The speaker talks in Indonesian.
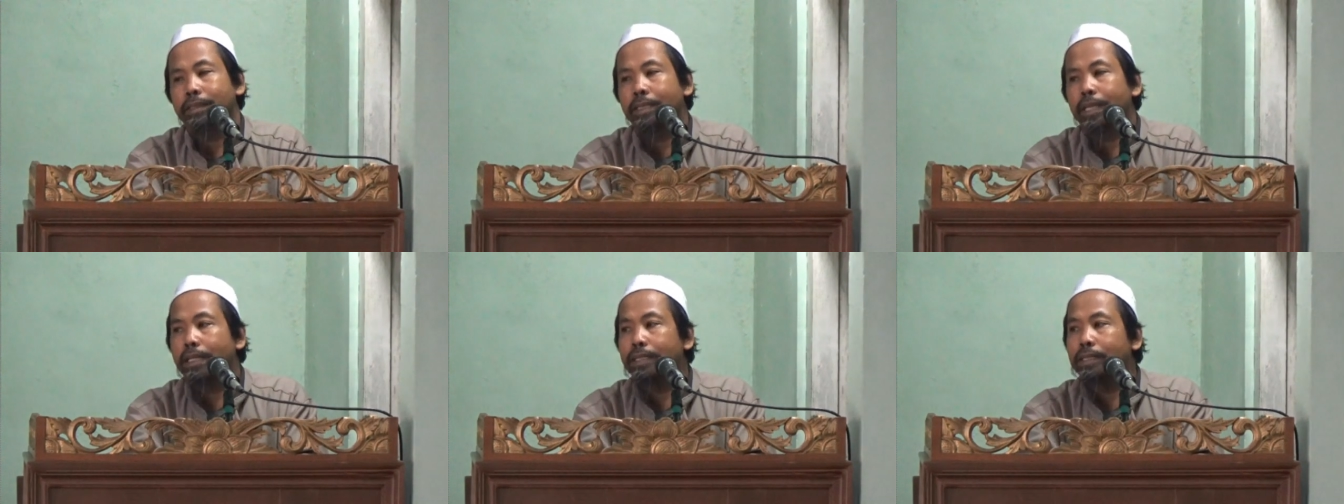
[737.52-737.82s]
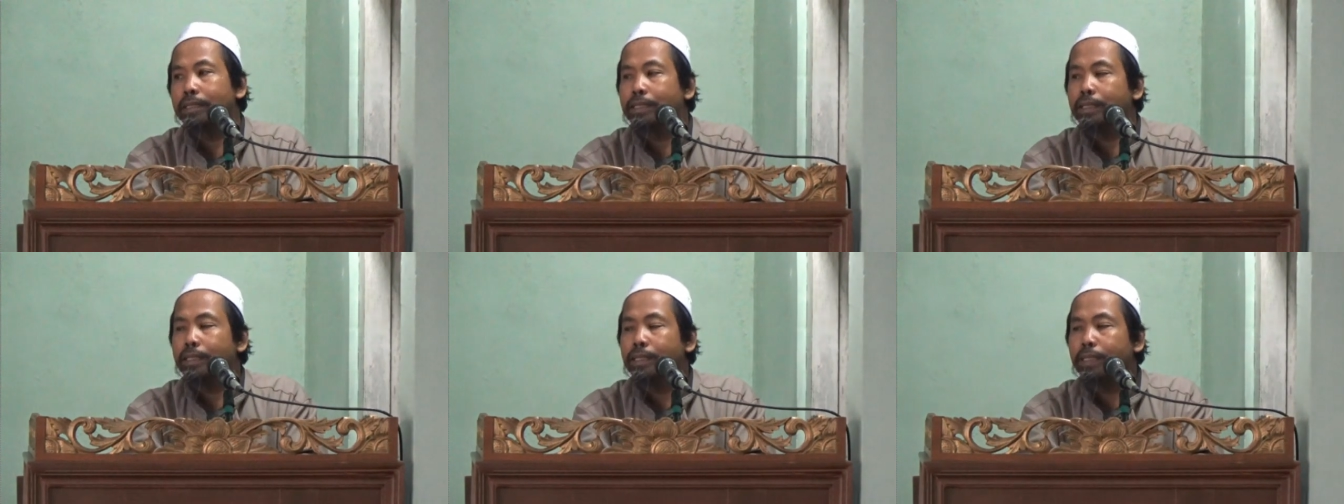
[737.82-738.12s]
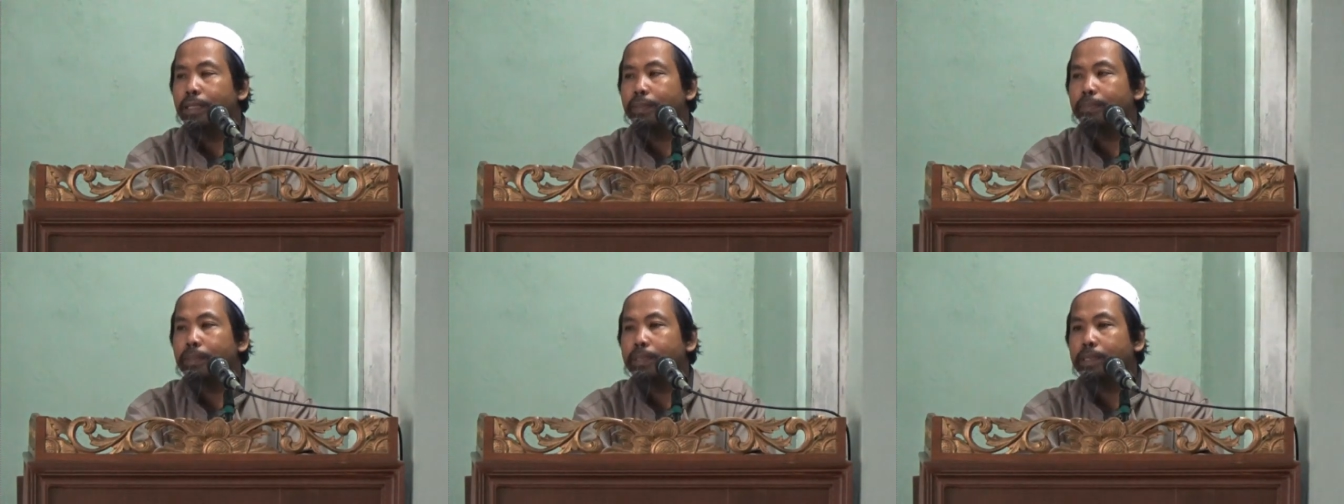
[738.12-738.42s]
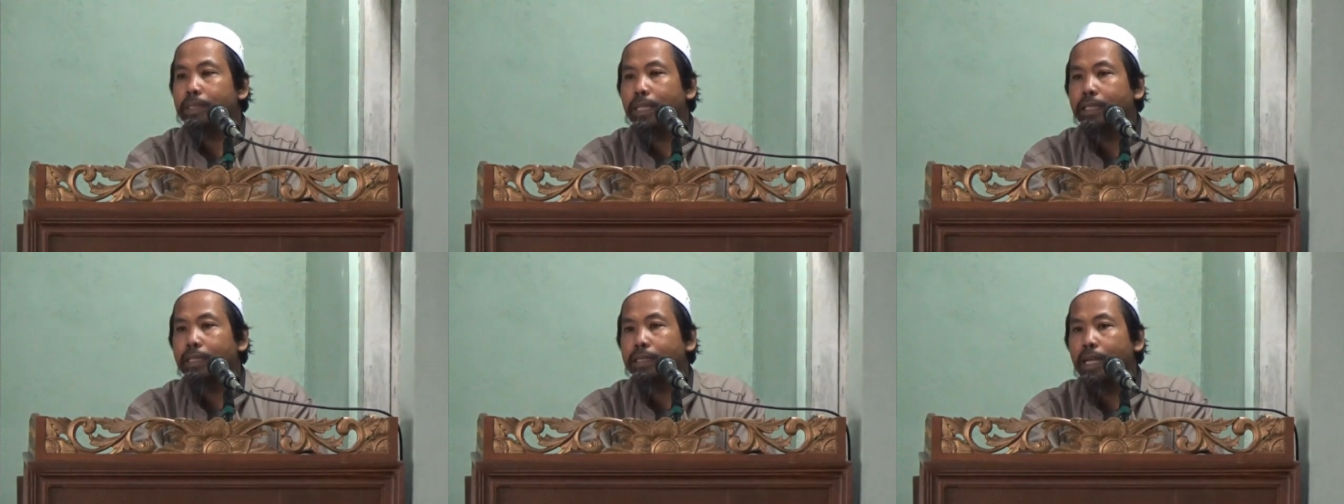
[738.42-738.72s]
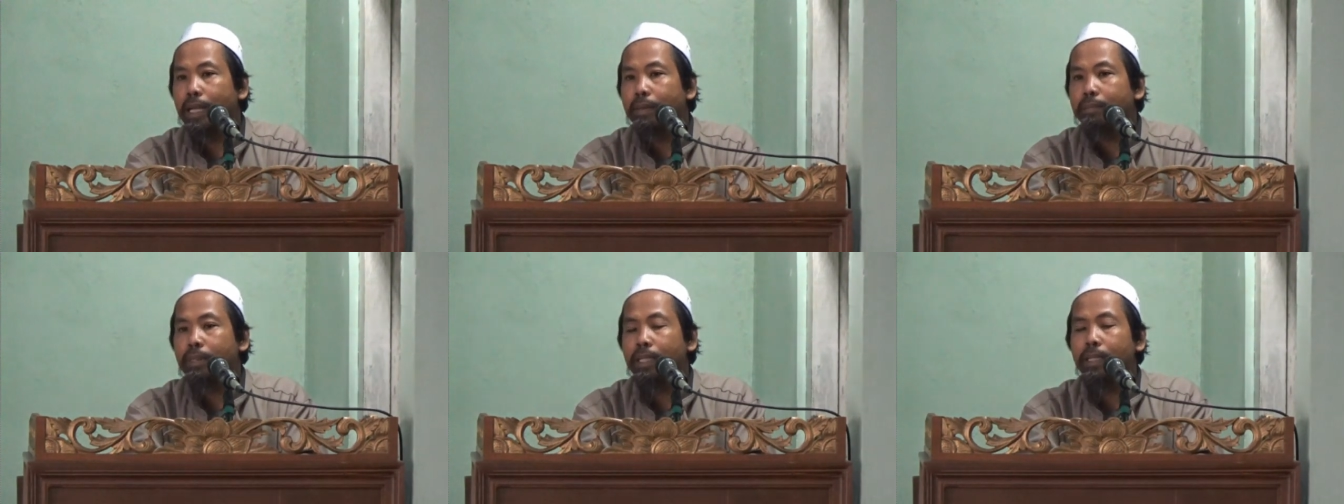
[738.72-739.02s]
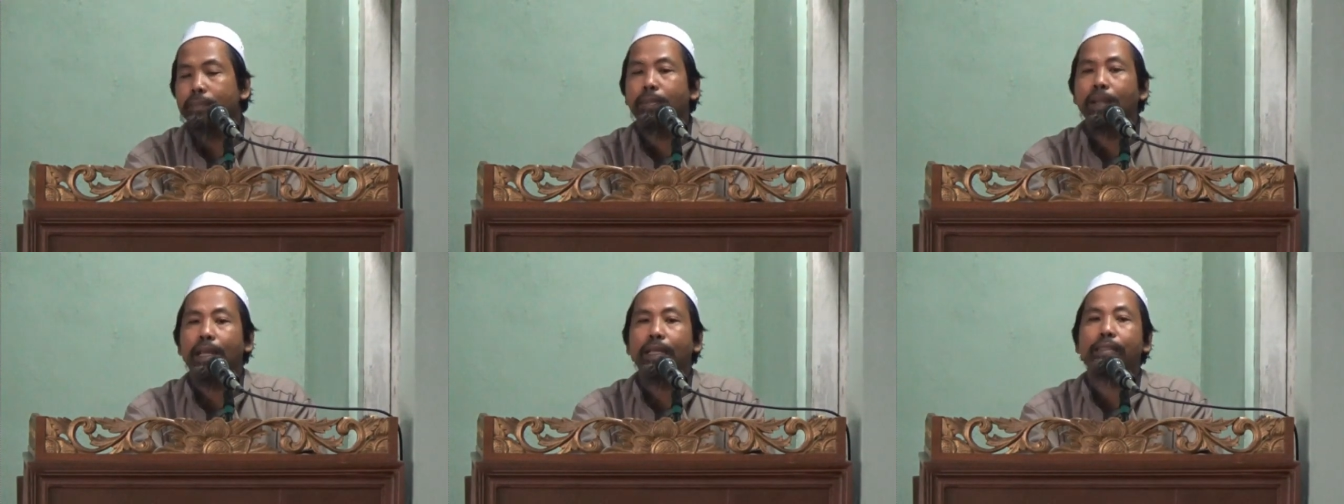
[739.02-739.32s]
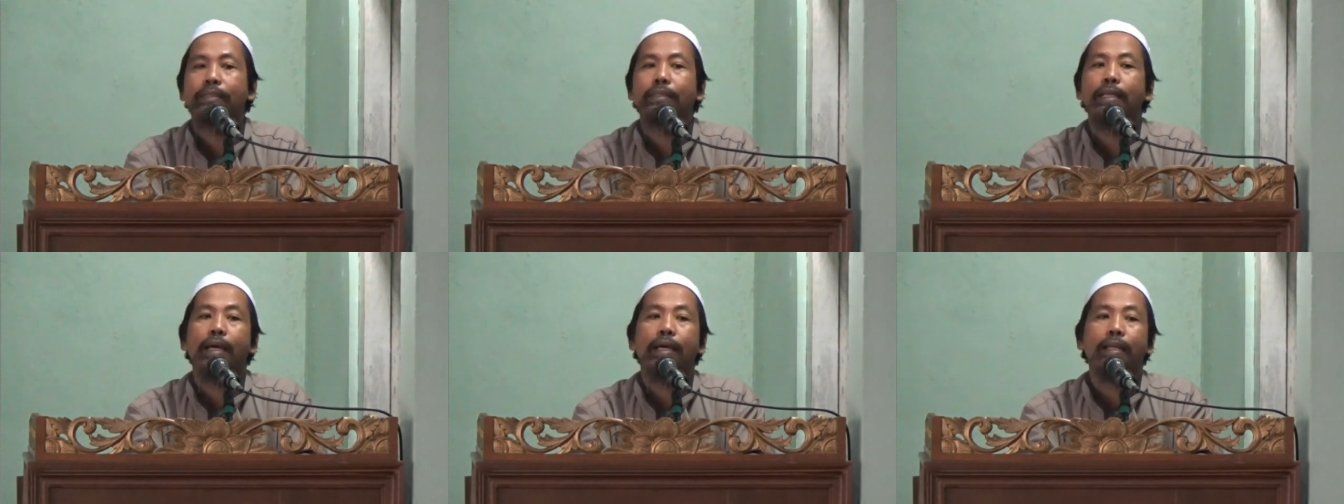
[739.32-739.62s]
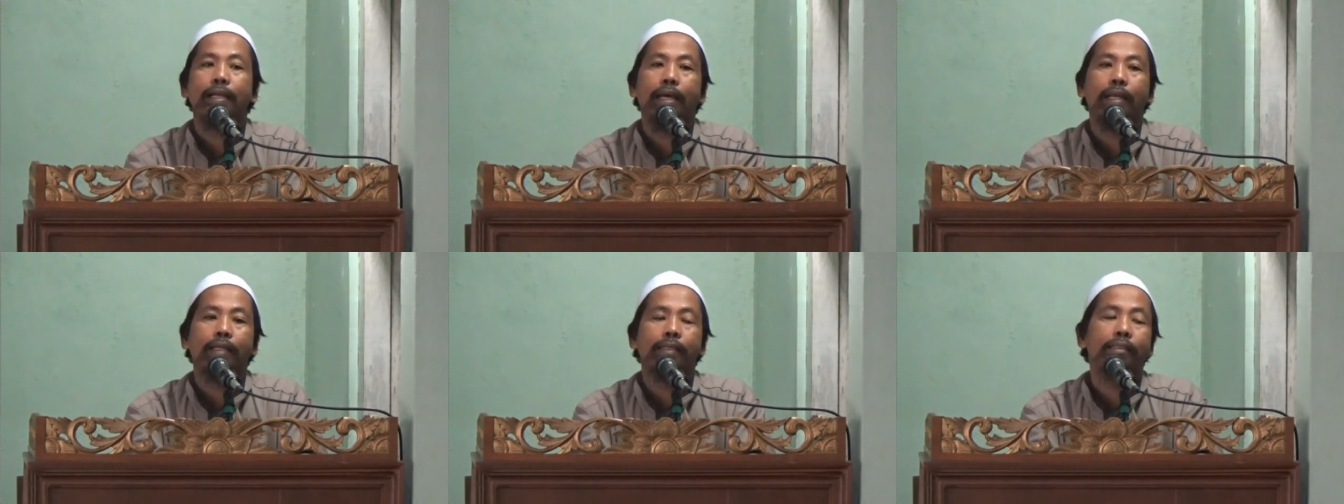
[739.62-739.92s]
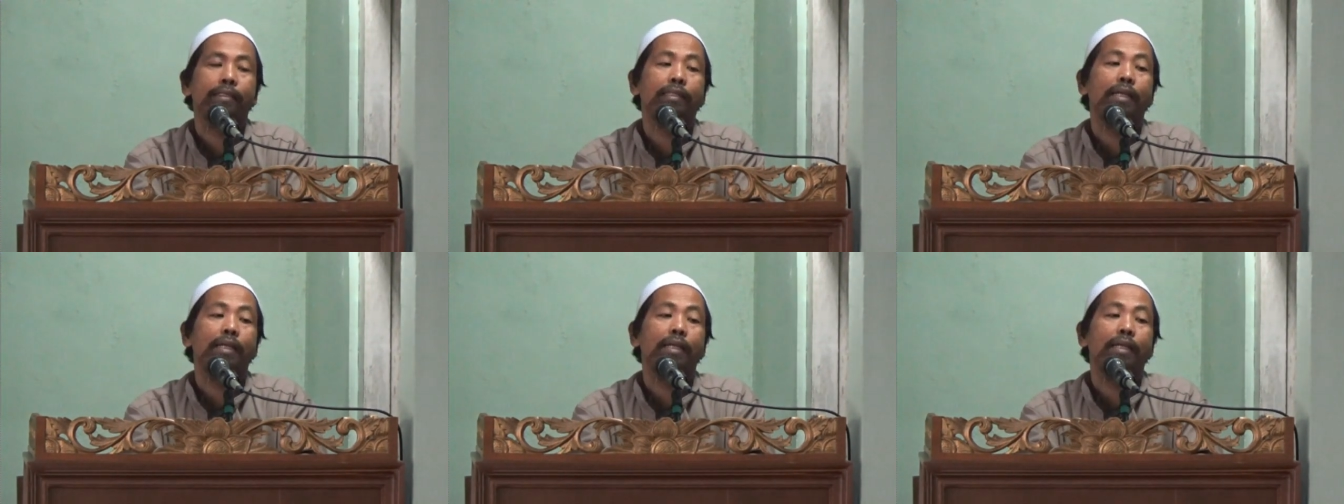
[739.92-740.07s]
Dari sini bisa diambil pelajaran.